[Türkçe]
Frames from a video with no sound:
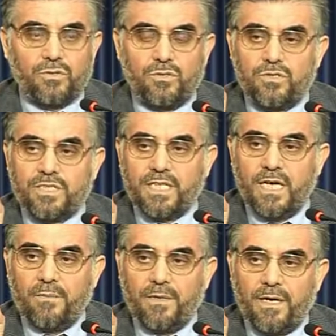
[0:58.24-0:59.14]
Çünkü
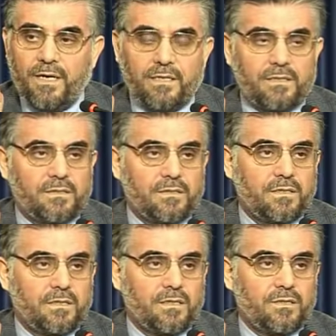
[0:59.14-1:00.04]
Cenab-ı Hak
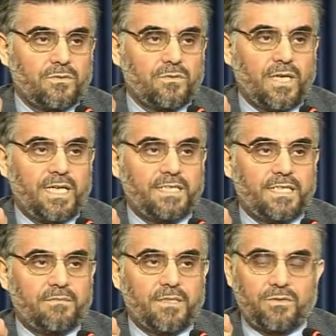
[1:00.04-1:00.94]
Kur'an-ı
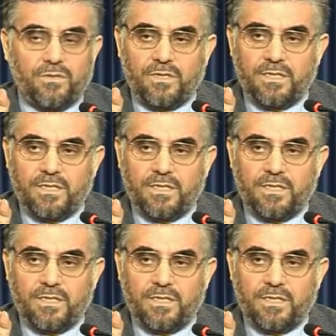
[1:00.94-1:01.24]
Kerim'de